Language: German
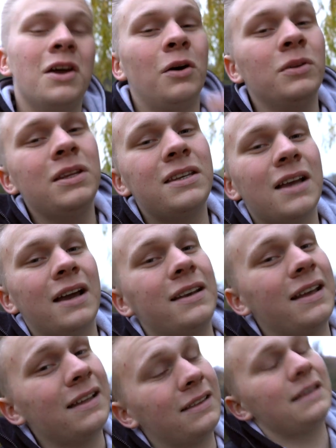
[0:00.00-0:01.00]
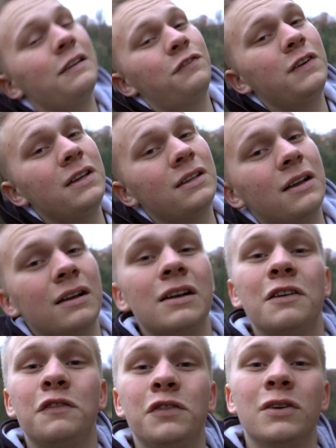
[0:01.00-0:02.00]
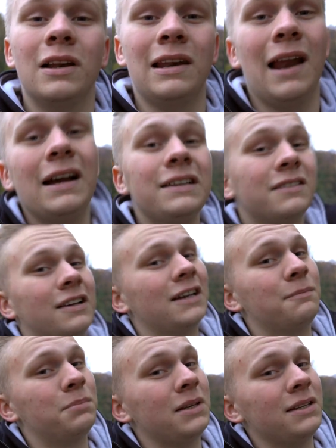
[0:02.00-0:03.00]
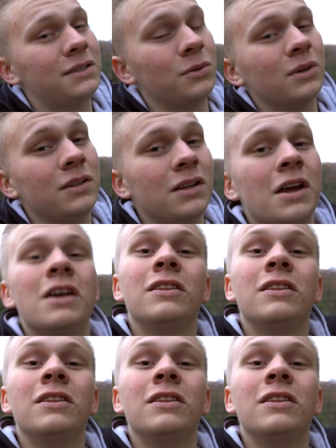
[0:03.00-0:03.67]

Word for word: und nicht einen ND-Filter für Langzeitbelichtungen,